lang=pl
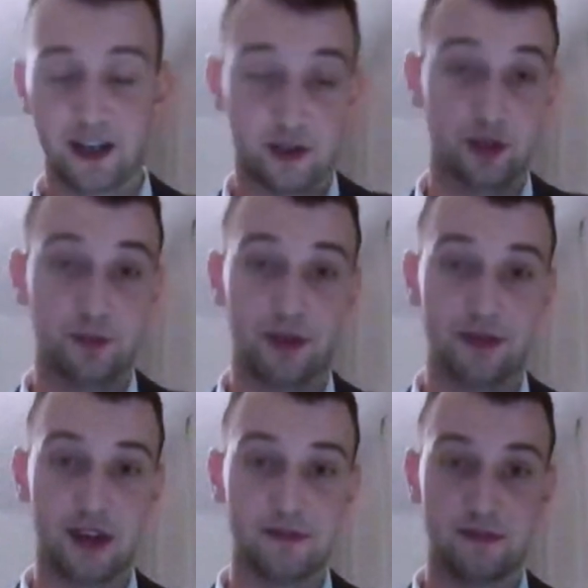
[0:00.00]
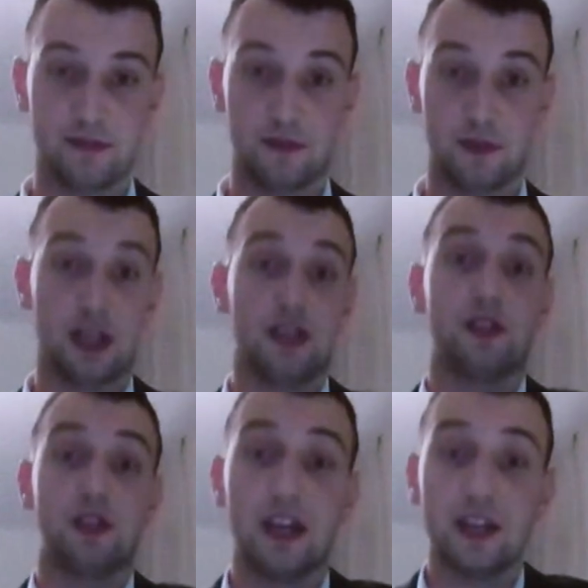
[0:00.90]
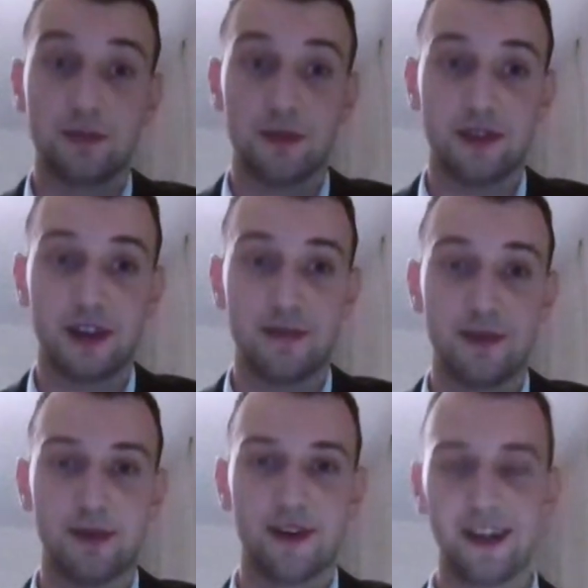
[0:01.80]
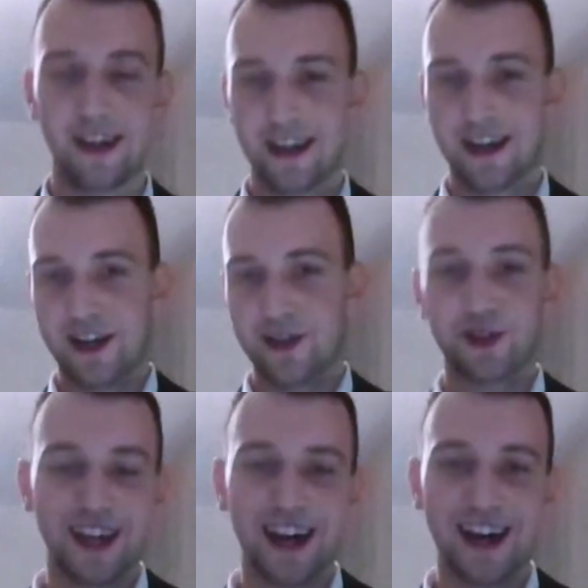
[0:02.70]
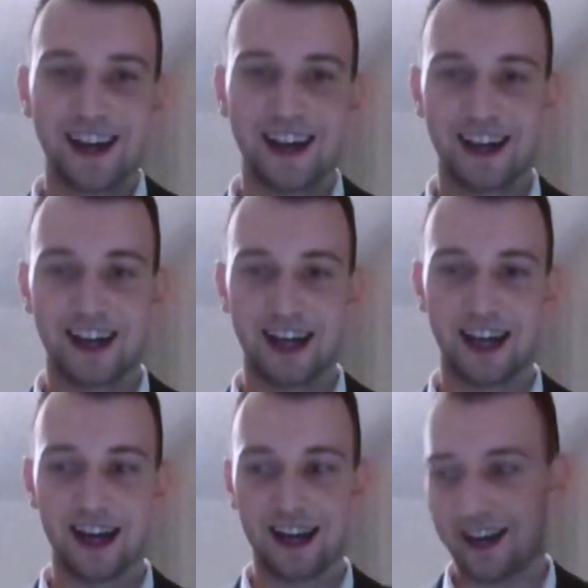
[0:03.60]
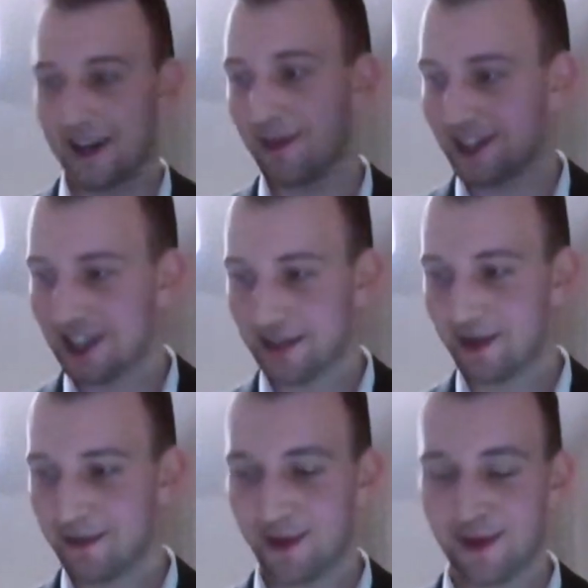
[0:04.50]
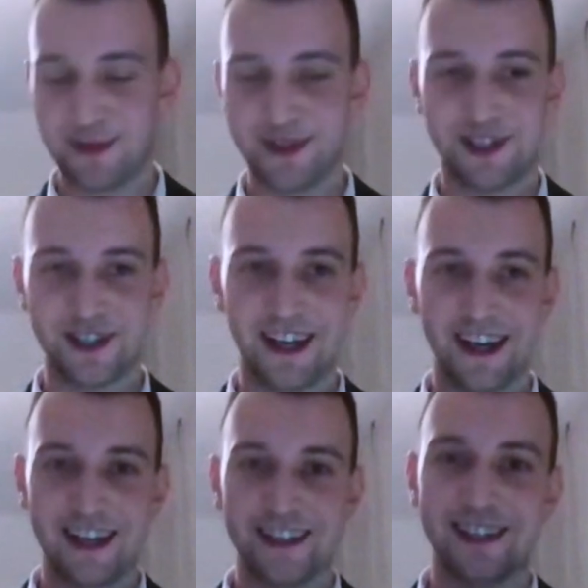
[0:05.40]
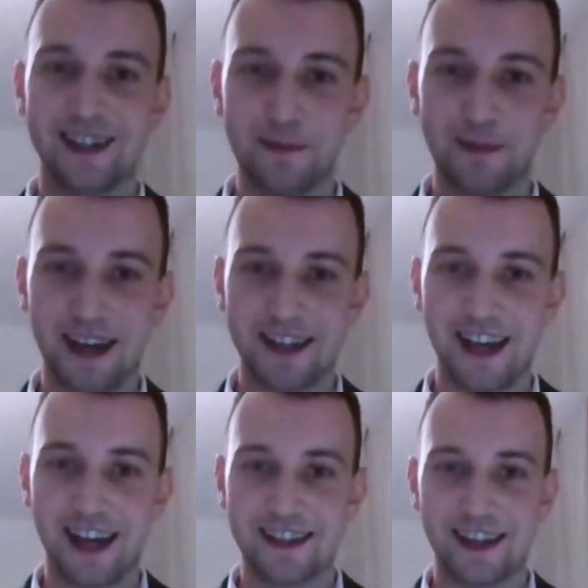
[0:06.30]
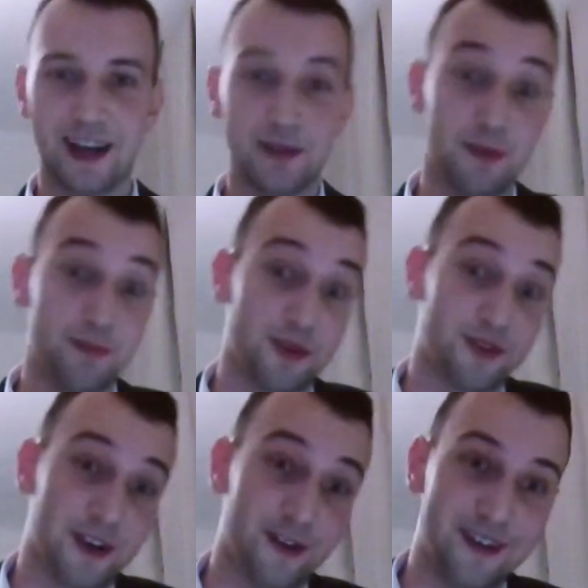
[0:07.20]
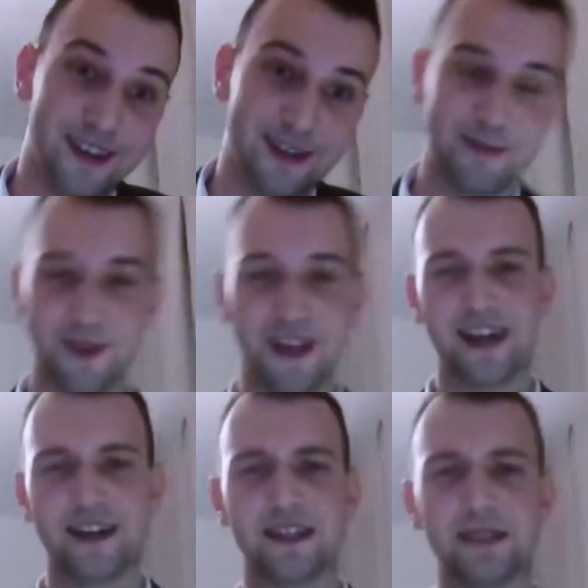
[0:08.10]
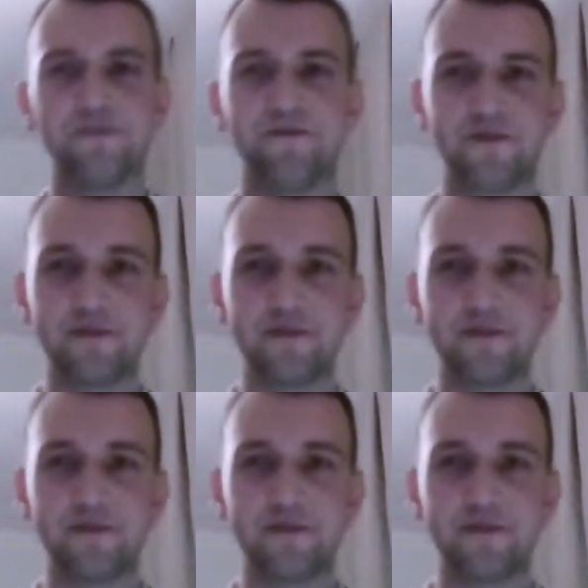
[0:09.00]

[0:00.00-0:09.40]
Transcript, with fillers: Ktoś powie, kiedyś też można było, no tak, ale chyba trzeba było być synem magnata albo protegowanym monarchy.